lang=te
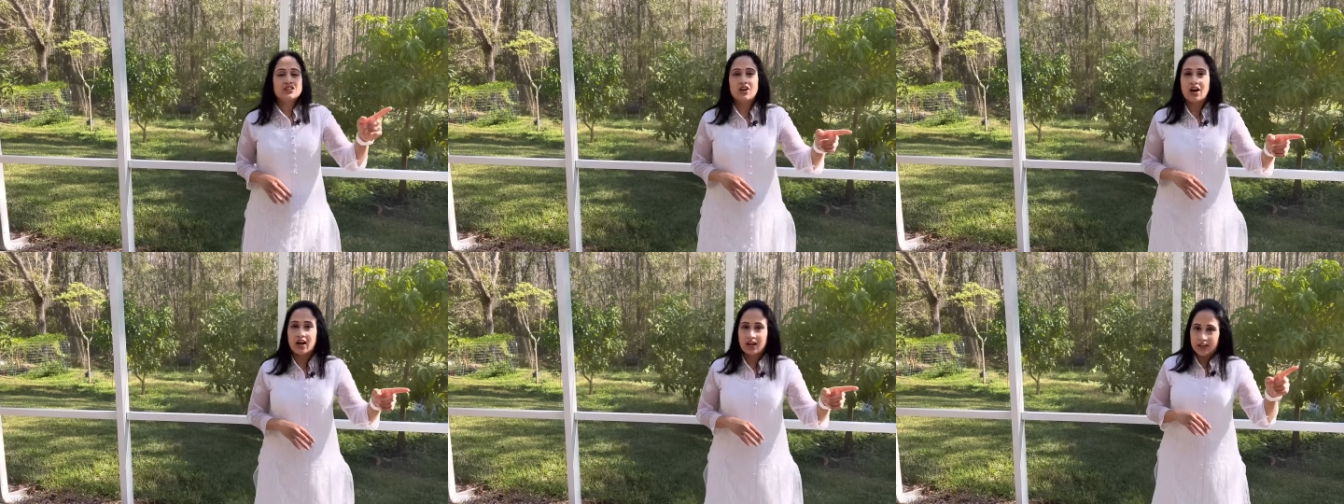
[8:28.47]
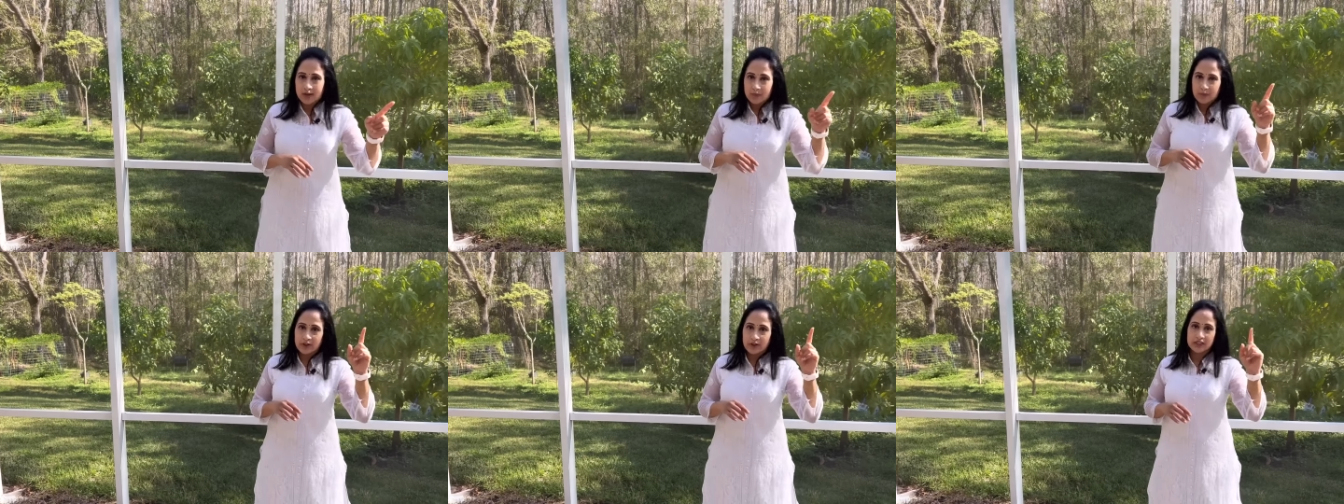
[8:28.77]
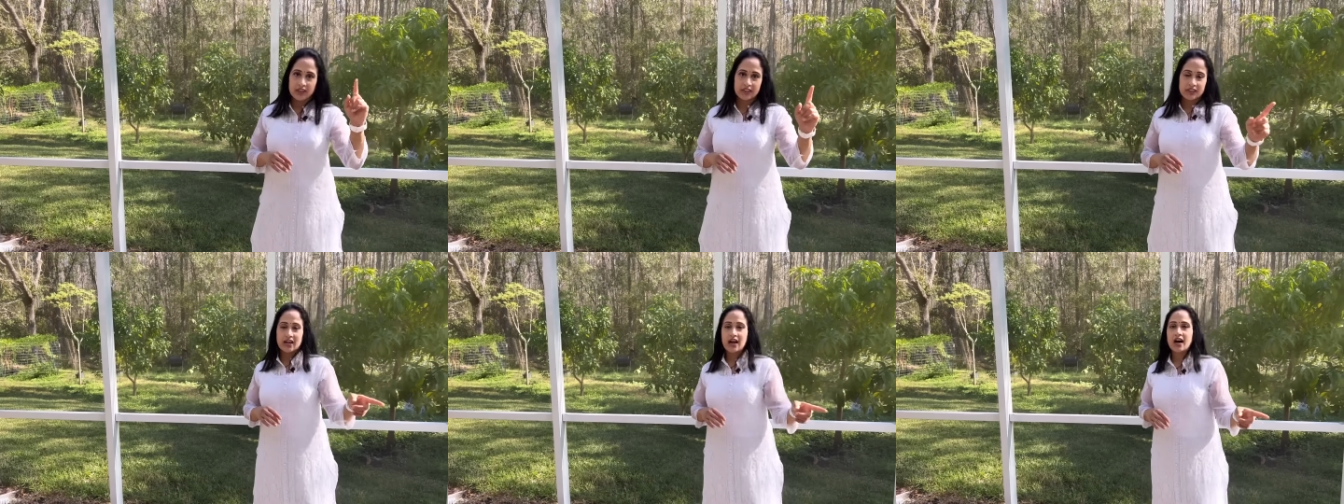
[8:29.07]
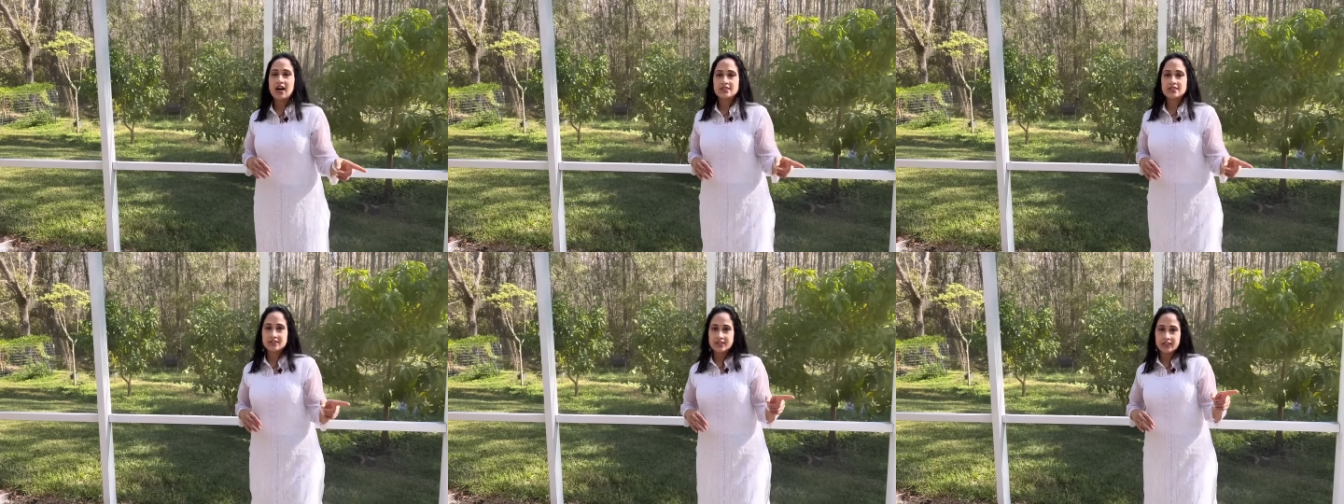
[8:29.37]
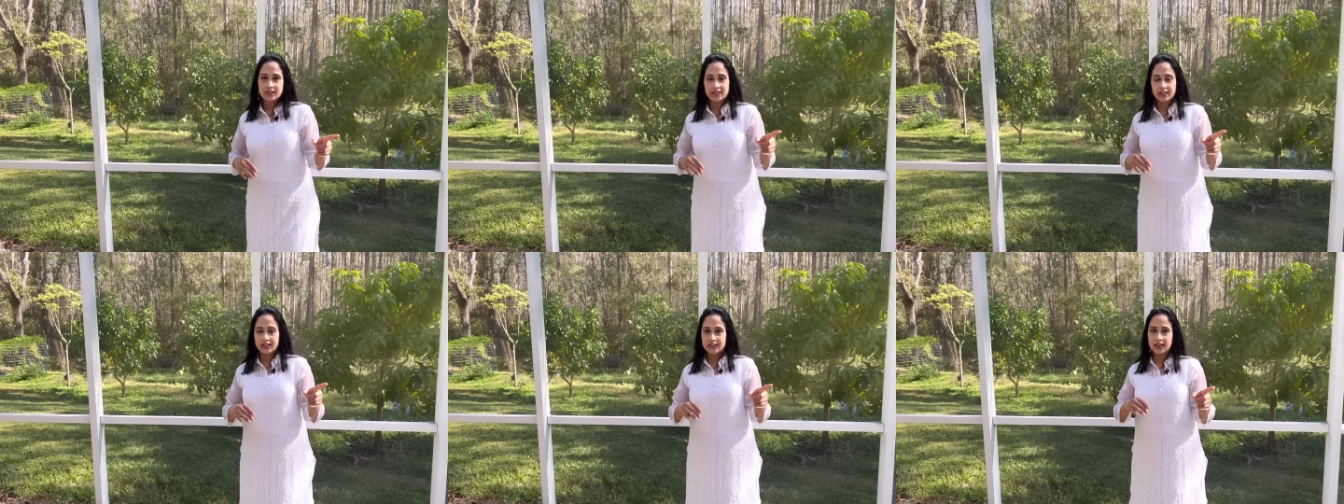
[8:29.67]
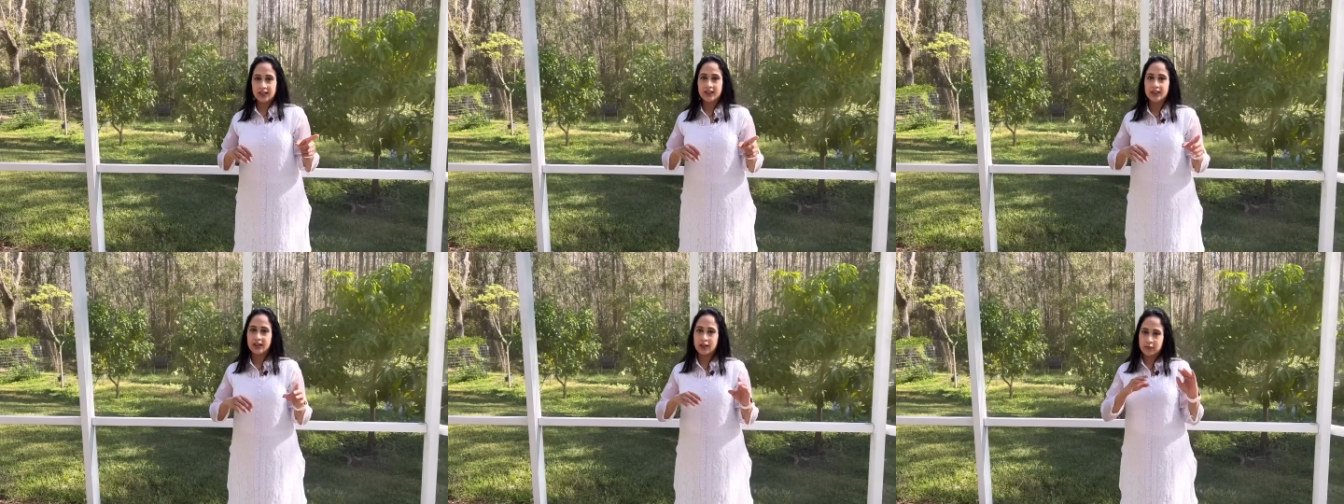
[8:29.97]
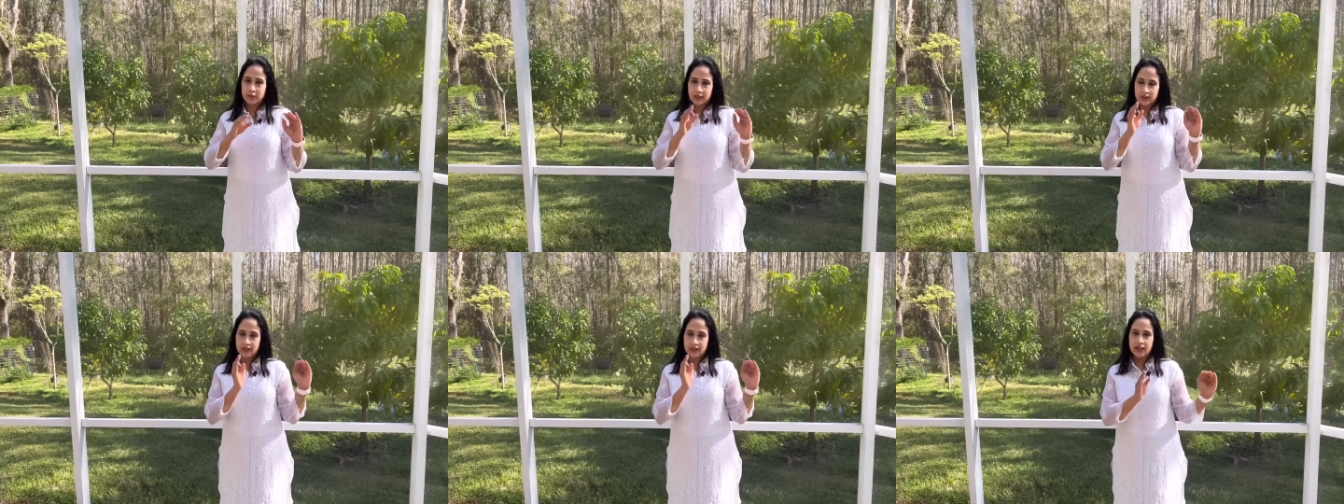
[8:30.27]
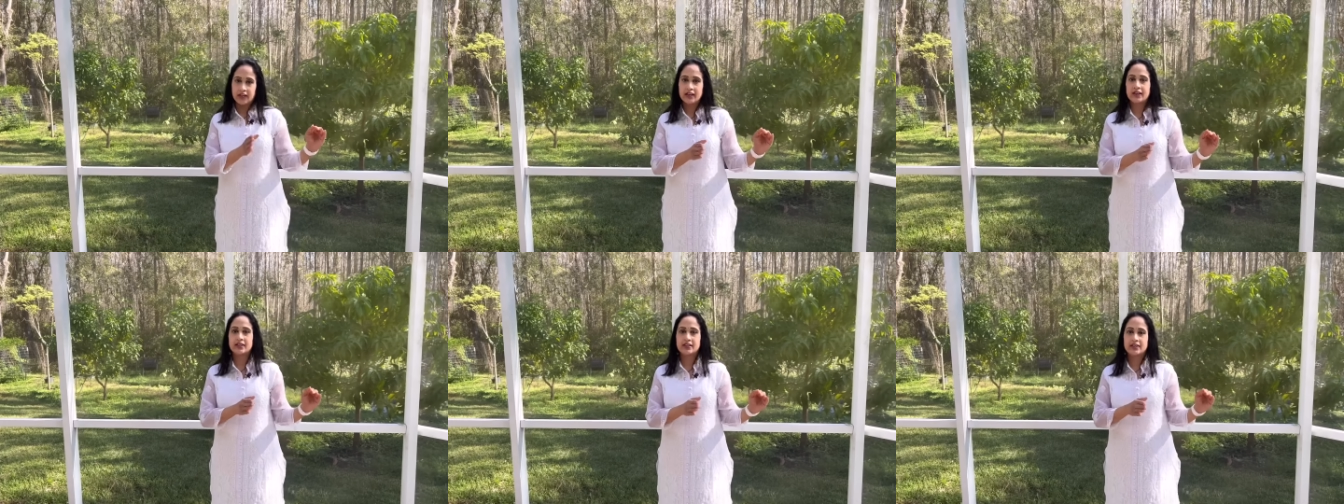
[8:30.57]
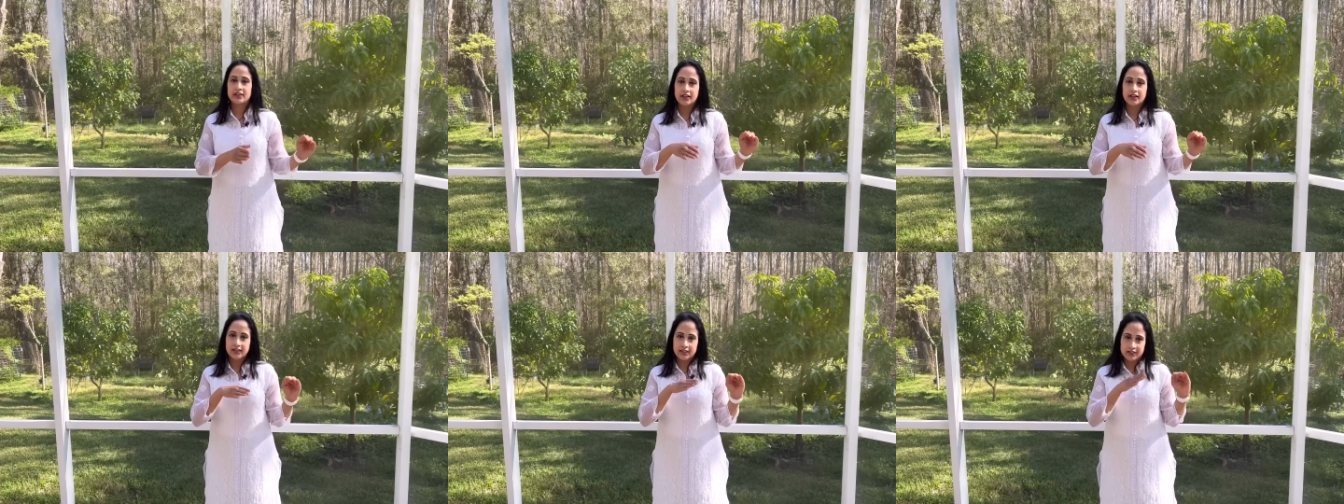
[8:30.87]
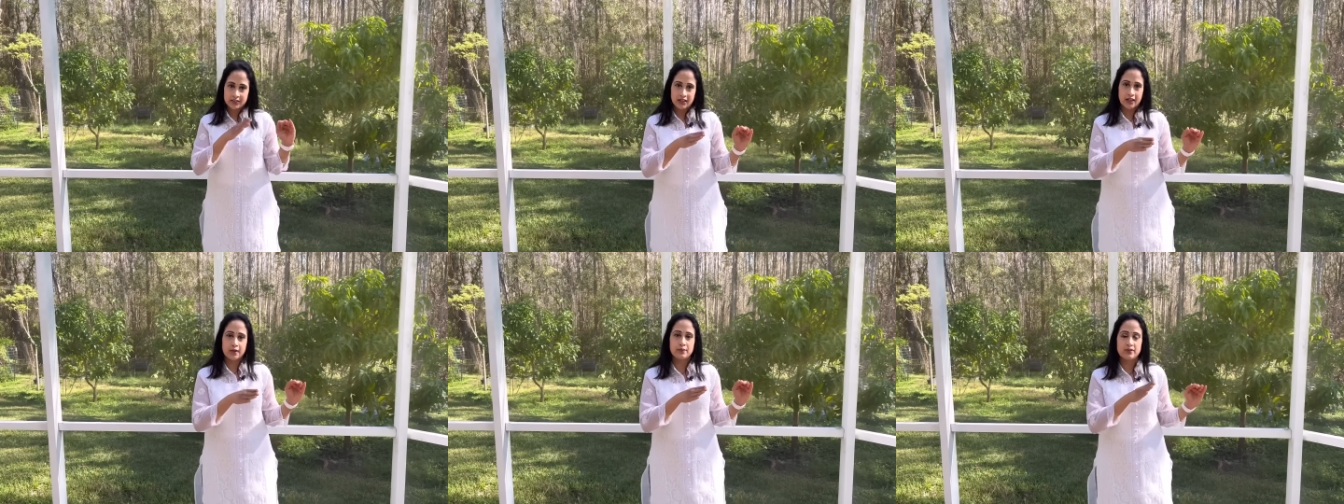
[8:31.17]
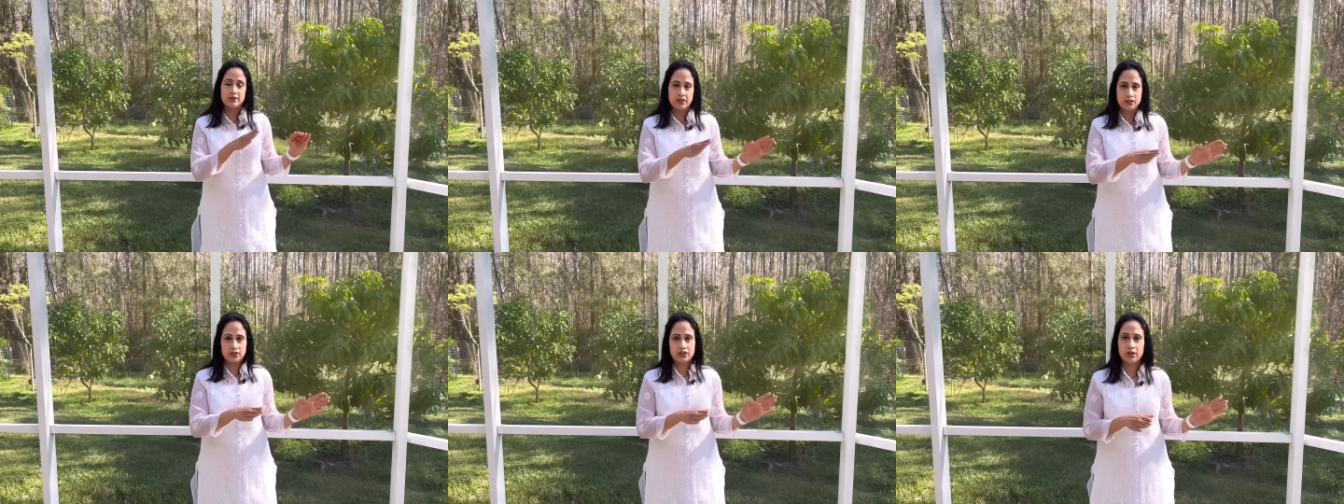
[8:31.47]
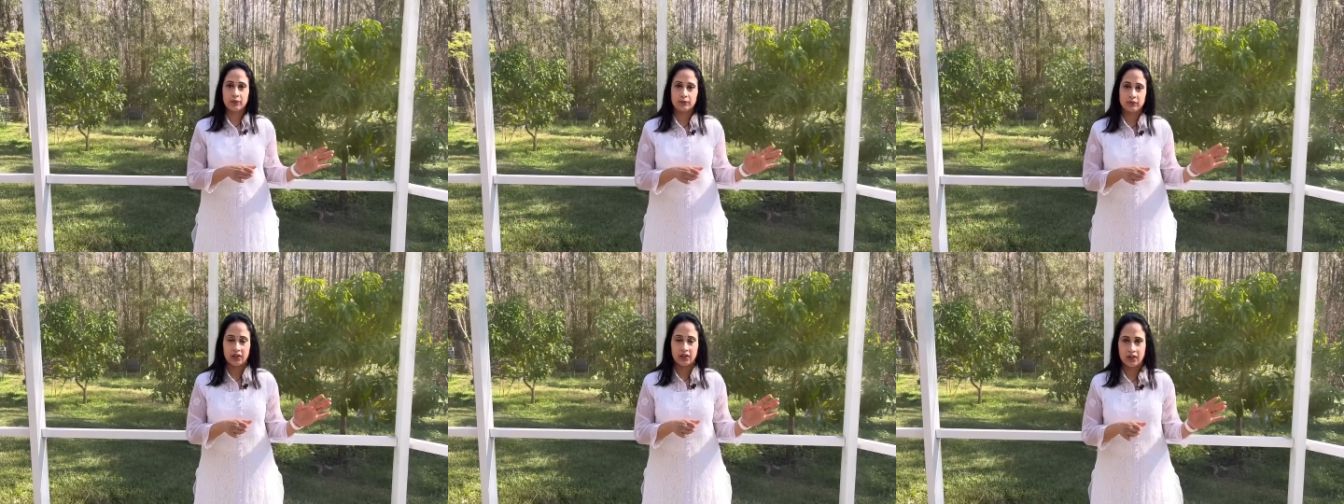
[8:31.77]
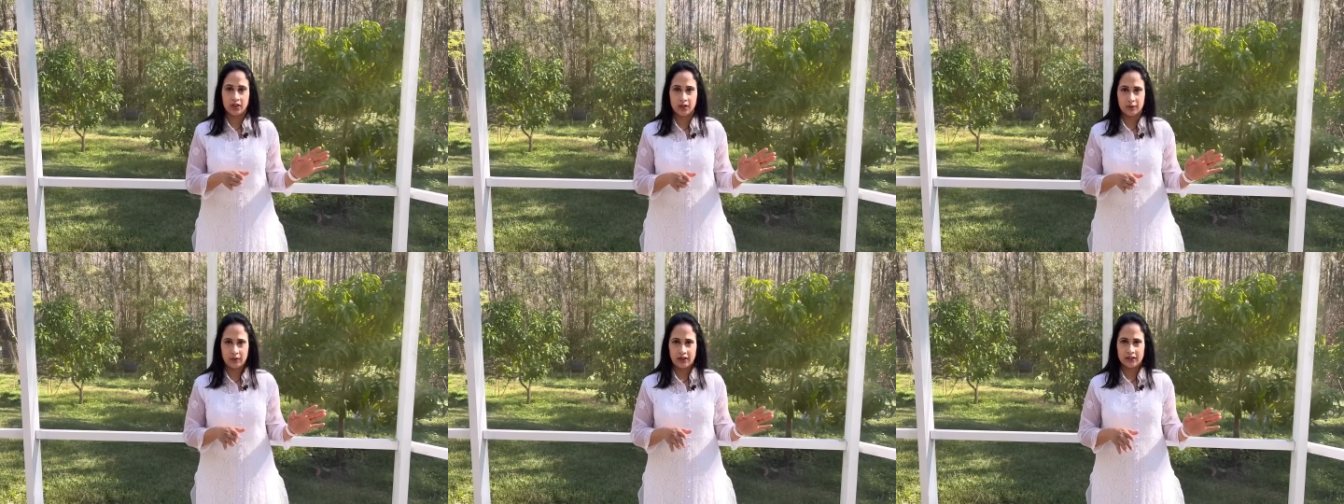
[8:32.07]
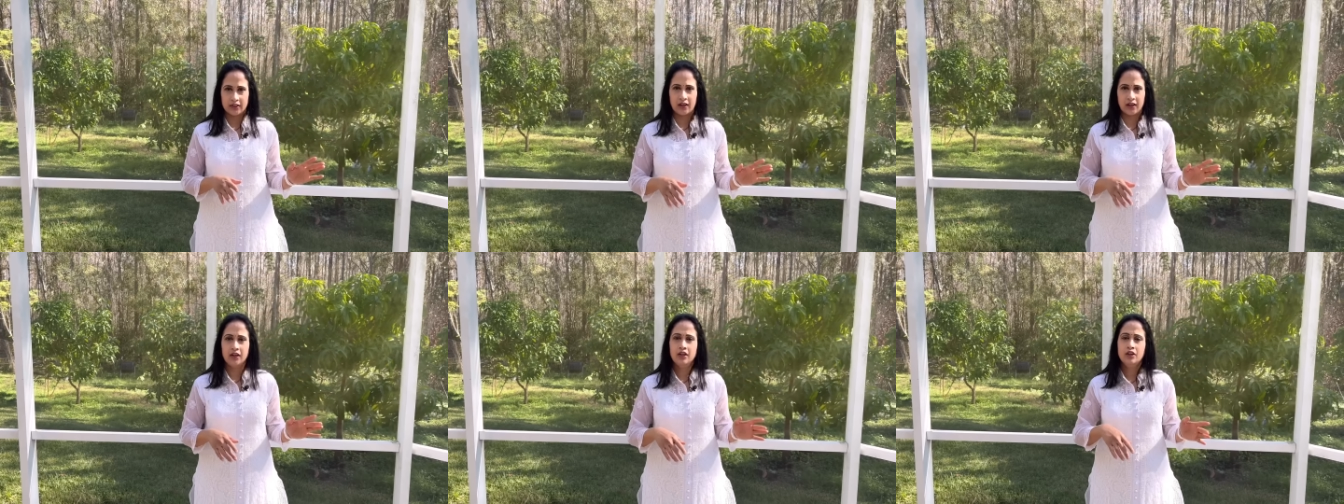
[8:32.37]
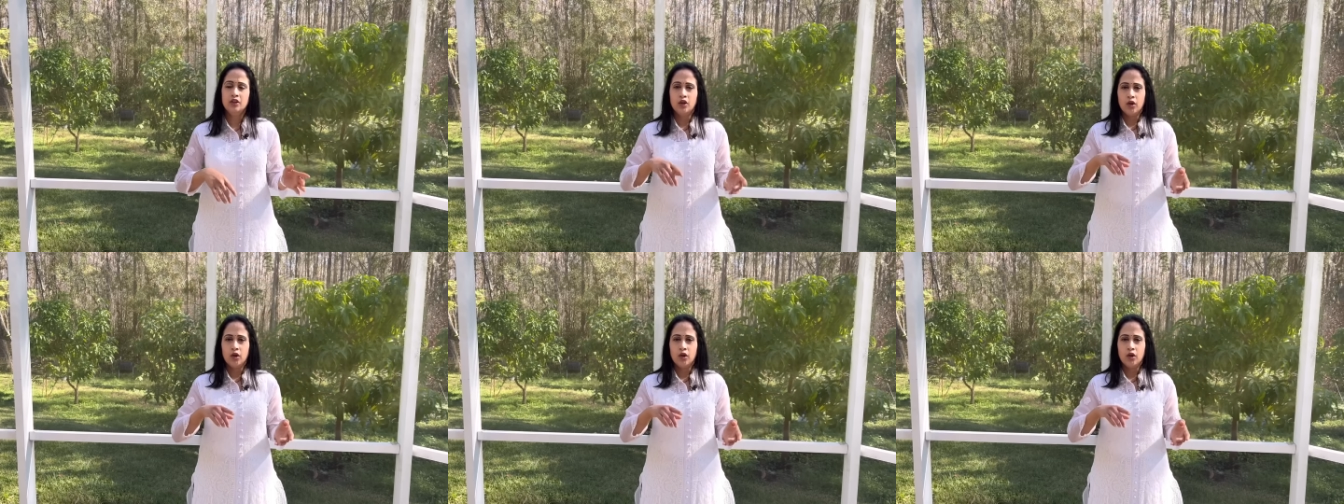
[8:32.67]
సో అక్క ఇప్పుడు తను కాస్తది కదా నేను మీకు డైరెక్ట్గా డిస్క్రైబ్ చేసి చెప్తానమాట